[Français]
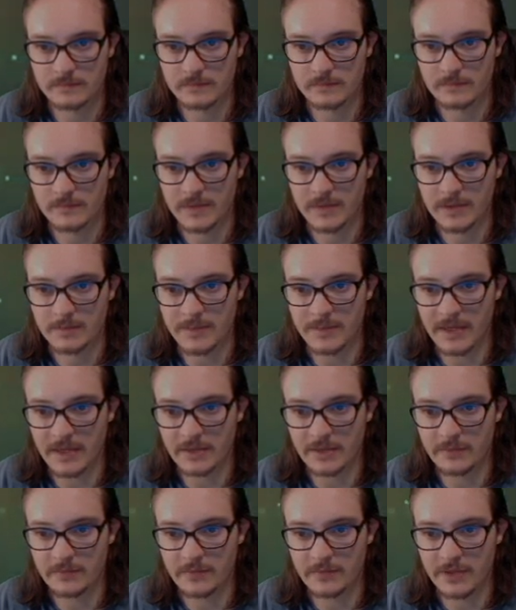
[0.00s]
Mais non mais arrête
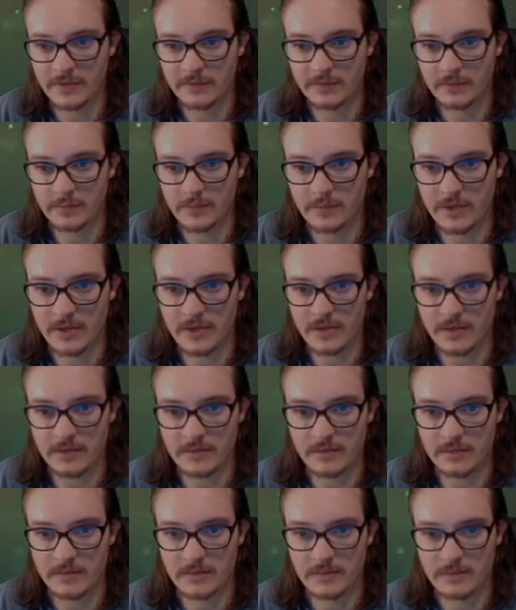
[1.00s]
de venir sur moi là.
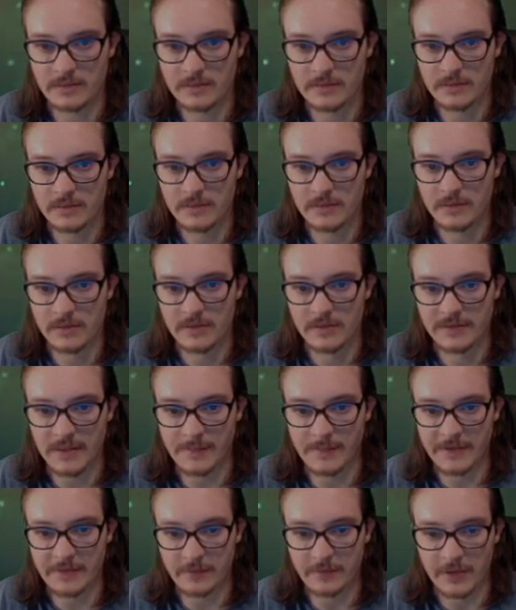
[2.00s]
Putain mais
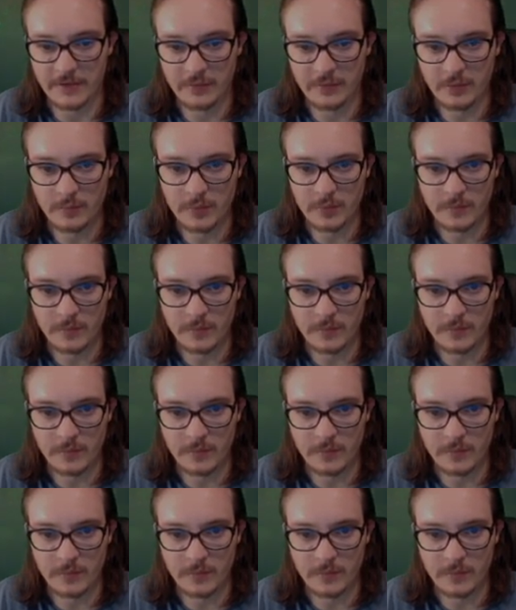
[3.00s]
ils ont un truc pour